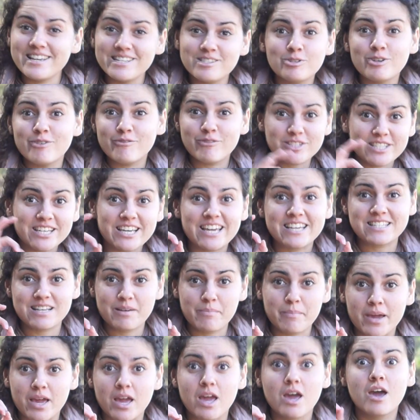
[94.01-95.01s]
isso que você quer
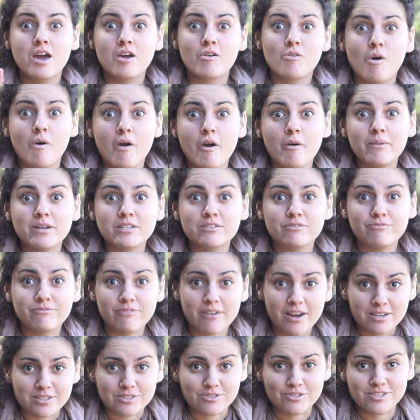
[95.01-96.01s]
saber. Qual é o mais
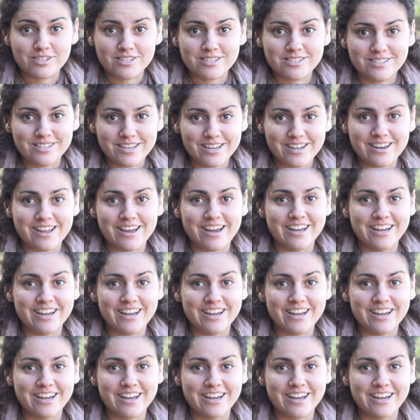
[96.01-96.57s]
fácil, Cecília?